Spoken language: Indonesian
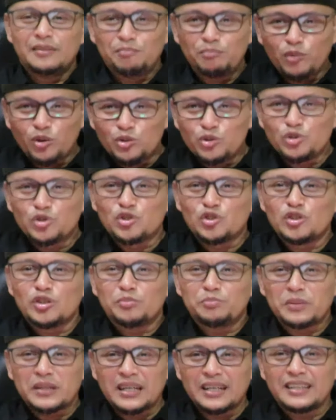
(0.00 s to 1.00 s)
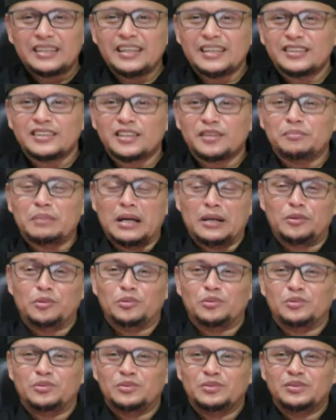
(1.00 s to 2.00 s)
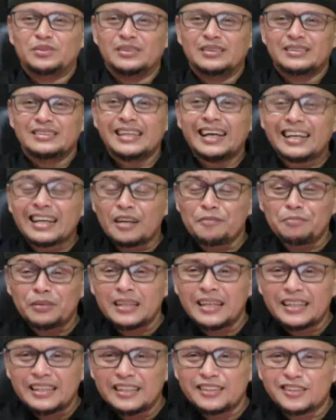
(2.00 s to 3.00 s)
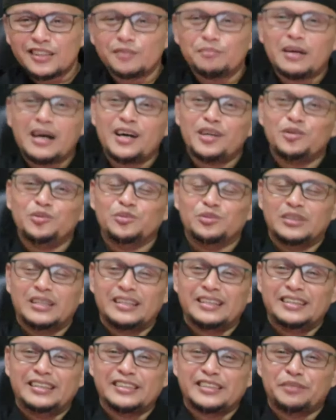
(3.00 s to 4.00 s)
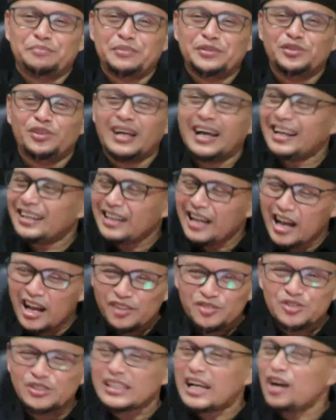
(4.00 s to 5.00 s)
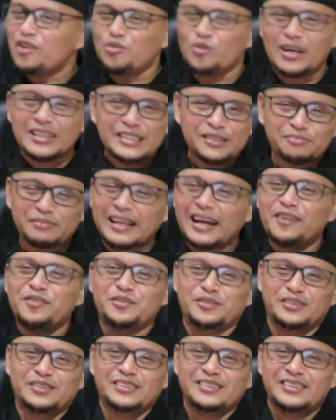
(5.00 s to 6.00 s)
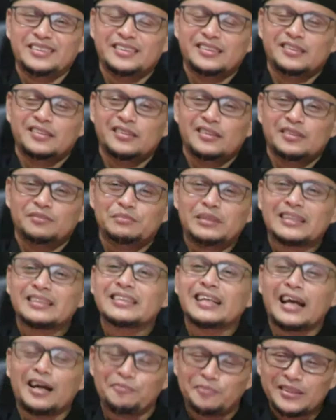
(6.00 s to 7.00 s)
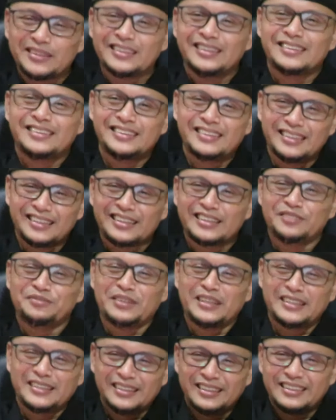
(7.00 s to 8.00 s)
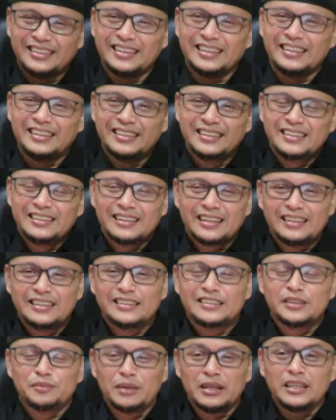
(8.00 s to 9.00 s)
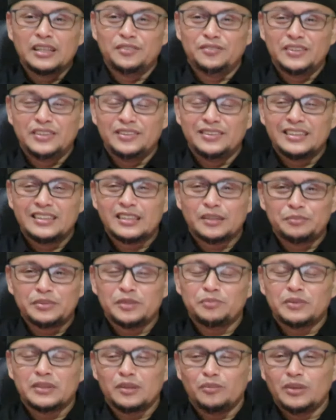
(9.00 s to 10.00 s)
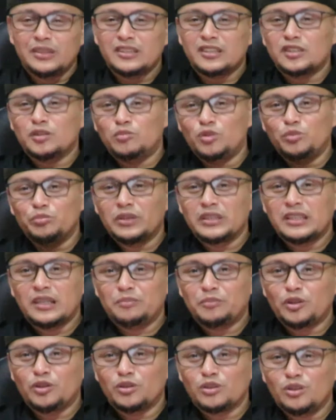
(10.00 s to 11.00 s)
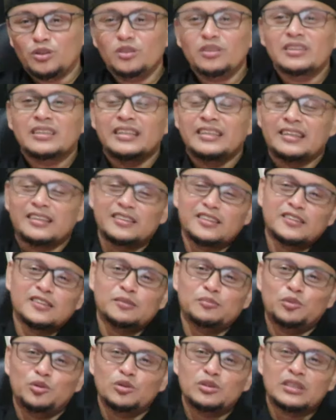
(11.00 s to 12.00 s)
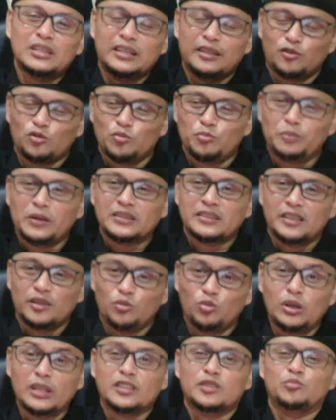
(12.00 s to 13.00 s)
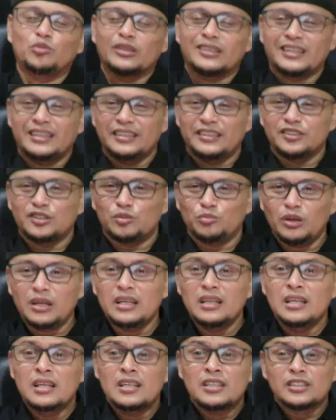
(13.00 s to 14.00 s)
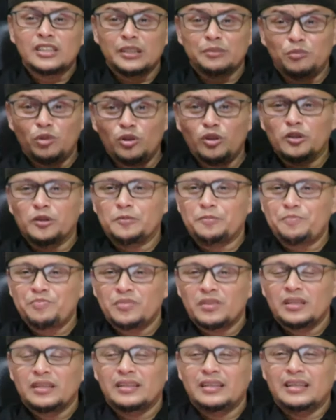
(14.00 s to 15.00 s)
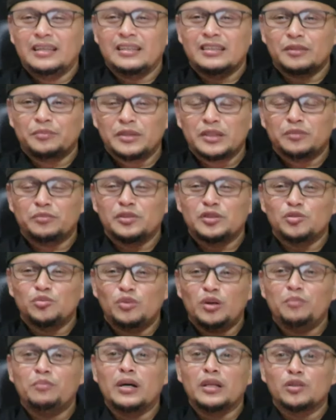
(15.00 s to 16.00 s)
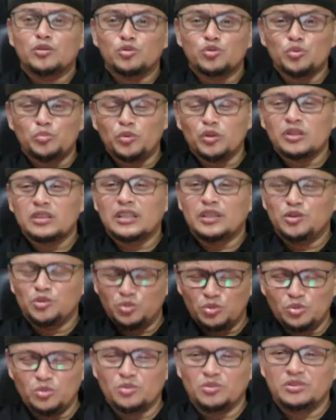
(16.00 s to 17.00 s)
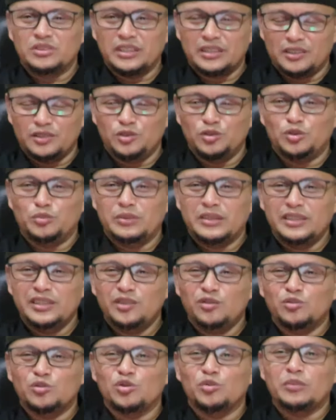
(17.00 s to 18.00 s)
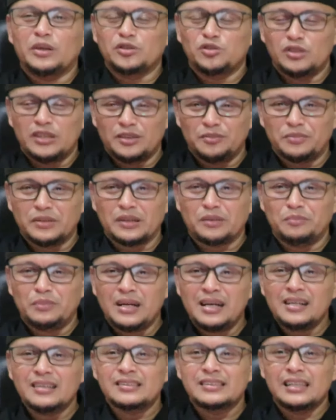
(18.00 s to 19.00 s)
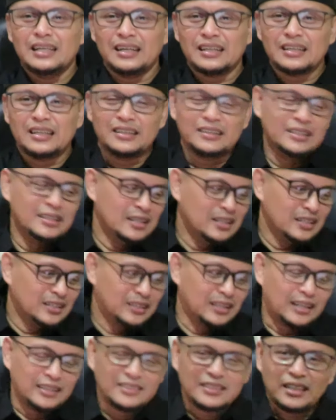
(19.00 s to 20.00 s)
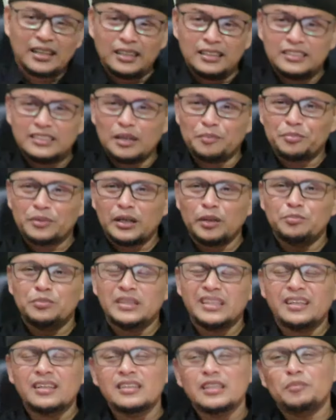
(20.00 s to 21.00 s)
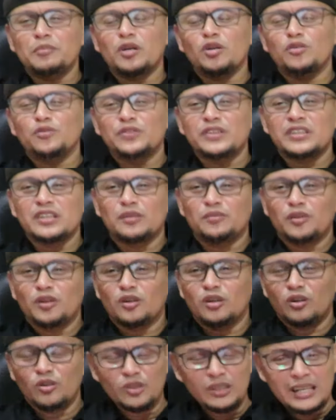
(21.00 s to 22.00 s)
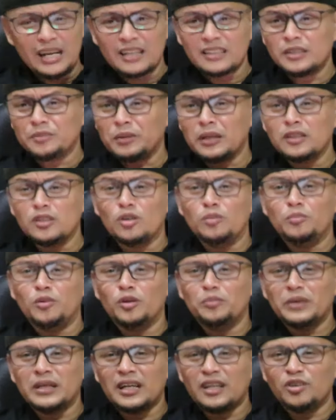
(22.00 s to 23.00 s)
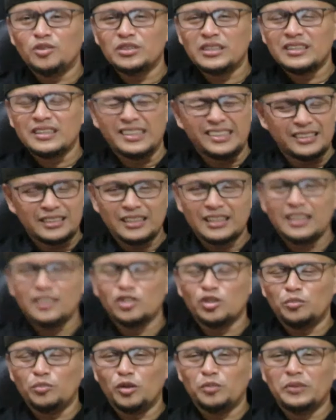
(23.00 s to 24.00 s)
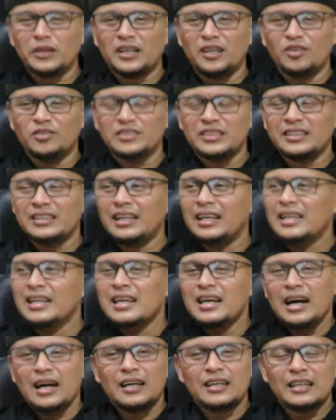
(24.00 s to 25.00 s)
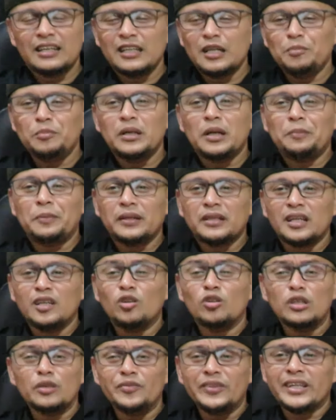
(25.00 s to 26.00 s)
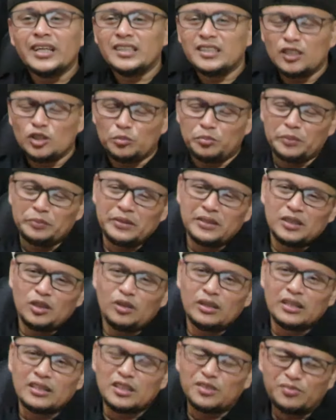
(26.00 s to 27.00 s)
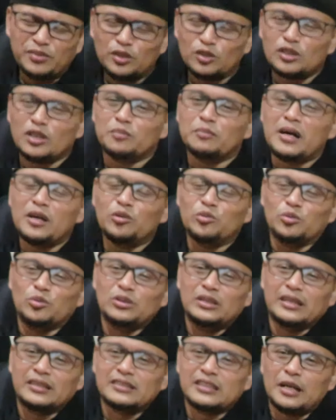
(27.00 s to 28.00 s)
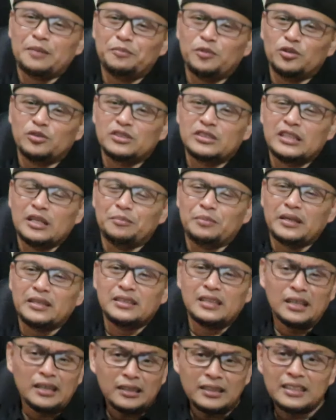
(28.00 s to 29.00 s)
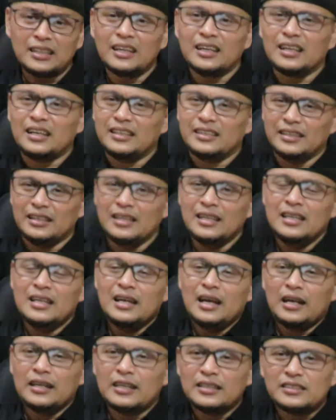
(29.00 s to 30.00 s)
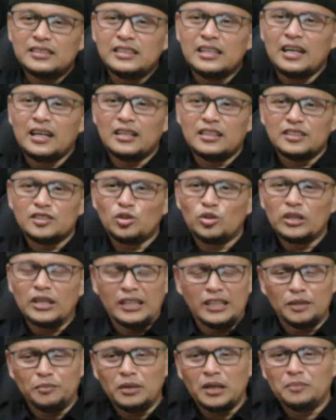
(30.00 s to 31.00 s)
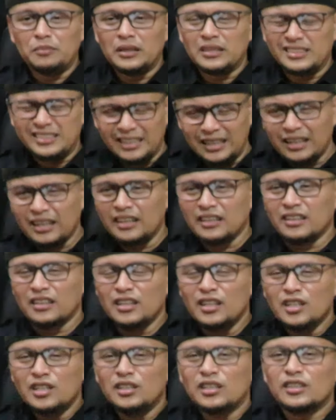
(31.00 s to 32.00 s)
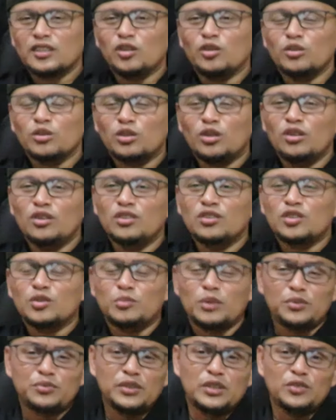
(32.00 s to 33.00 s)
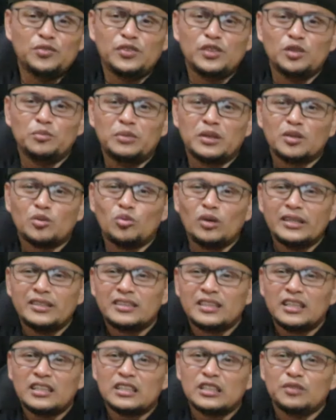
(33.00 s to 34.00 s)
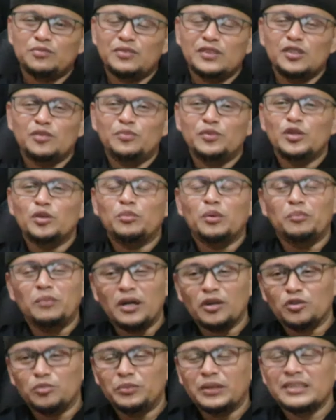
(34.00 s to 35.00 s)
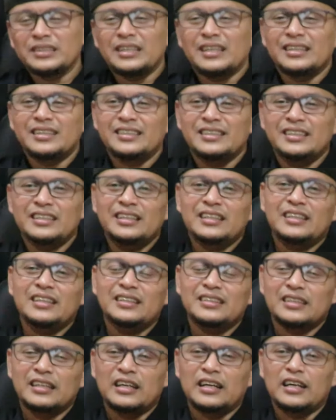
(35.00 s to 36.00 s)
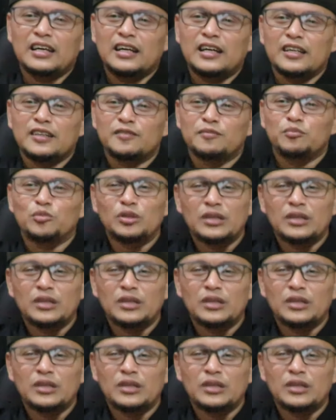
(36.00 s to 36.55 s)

modus penagihan terbaru cara penagihan terbaru dari desa pinjol anda harus tahu wajib tahu biar selamat nantinya ke depannya. Nah, kalian simak ya videonya, tapi seperti biasa sebelum kita menonton tayangan tersebut, saya kupas, saya ulas buat kalian semua. Saya mohon ya teman-teman semua bantu support dan dukung channel YouTube ini untuk maju dan berkembang silahkan dengan cara di subscribe channel Jamal Official Pro lalu diaktifkan tombol merah loncengnya ditekan tombol merah loncengnya agar anda mendapatkan notifikasi atau pemberitahuan atas video terbaru yang saya upload setiap harinya ada tiga kali ada siang ada sore ada malam hari silahkan ditonton semua video-video berkualitas video-video membangun mental ini dan